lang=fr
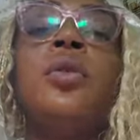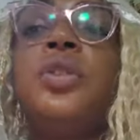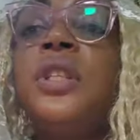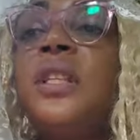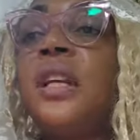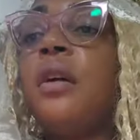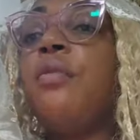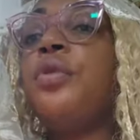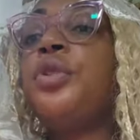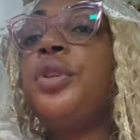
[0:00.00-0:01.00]
Donc, je disais,
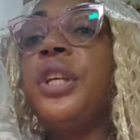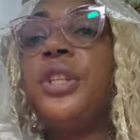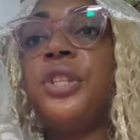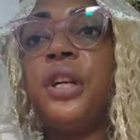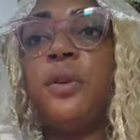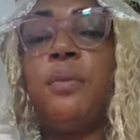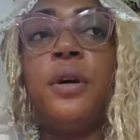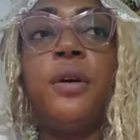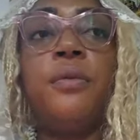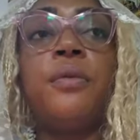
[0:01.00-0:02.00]
quand vous jeûnez,
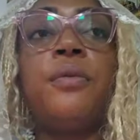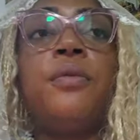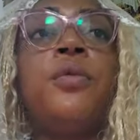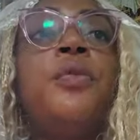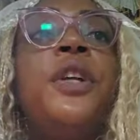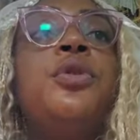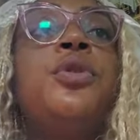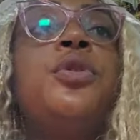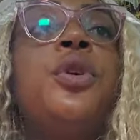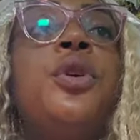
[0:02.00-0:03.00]
généralement, vous faites
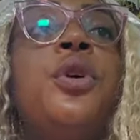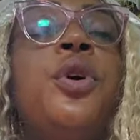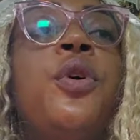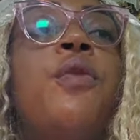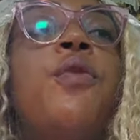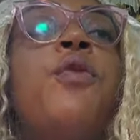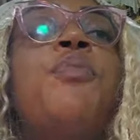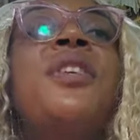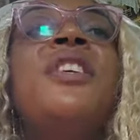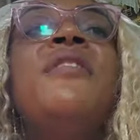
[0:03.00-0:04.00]
juste, vous
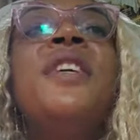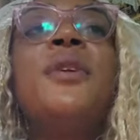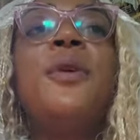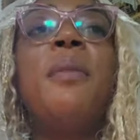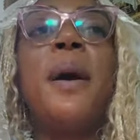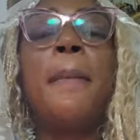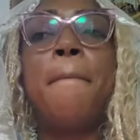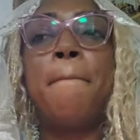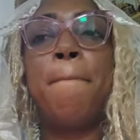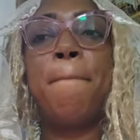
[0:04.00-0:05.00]
vous privez seulement.